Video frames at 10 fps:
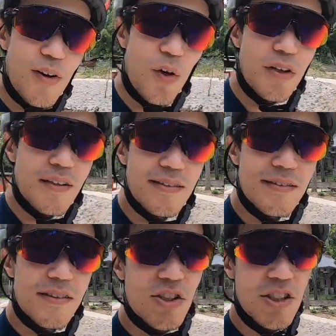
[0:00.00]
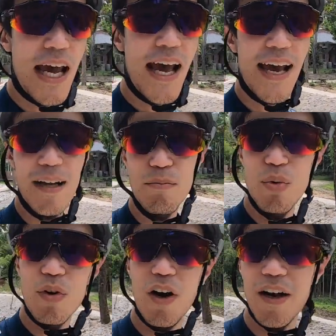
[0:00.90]
งดแช่น้ำพุ
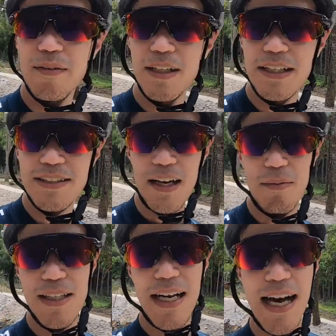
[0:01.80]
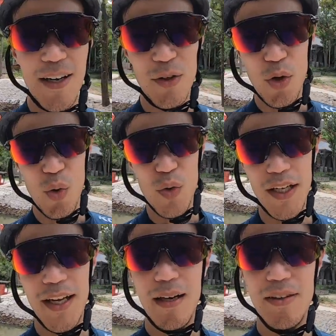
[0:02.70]
ร้อนเนื่องจากมาตรการโควิด
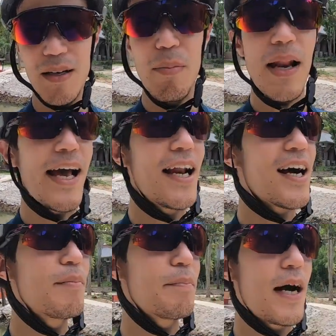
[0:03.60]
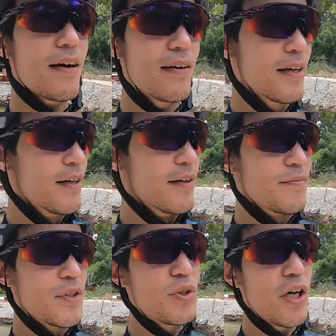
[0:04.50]
นะครับแต่ไม่เป็นไรเราก็มาพัก
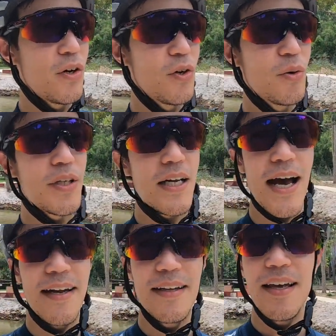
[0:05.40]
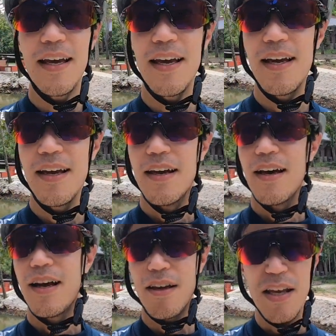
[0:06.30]
ชิวๆบรรยากาศดีๆ
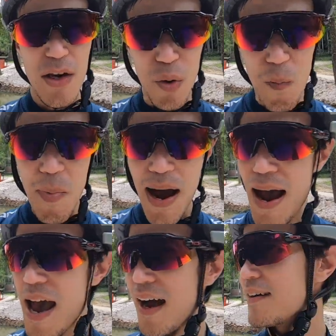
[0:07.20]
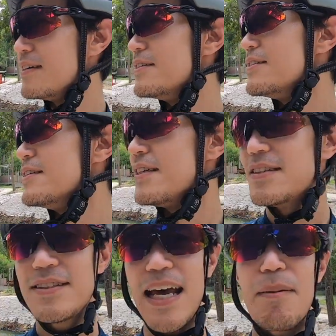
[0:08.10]
แต่ตอนนี้หิวมาก
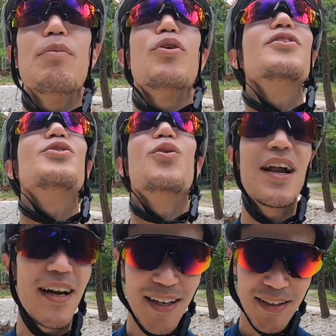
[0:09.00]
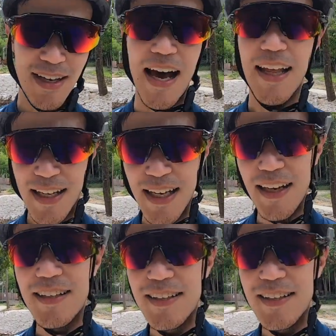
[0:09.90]
แสบไปหมดทั้งตัวแล้วเนี่ยหาอะไรกินกัน